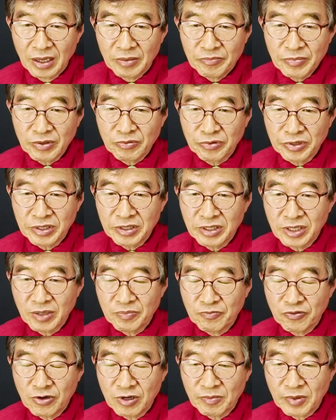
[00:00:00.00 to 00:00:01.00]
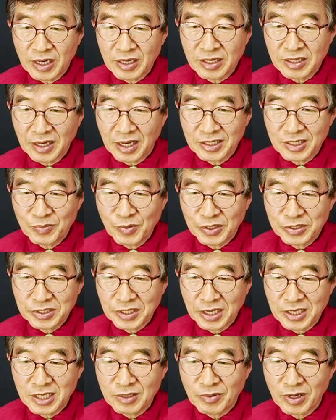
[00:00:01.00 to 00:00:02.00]
미국인들이 불만을 가지며
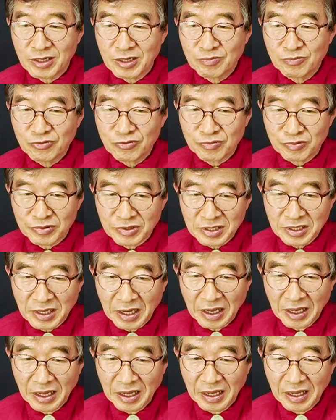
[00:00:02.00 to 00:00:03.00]
체념하는 부분이다.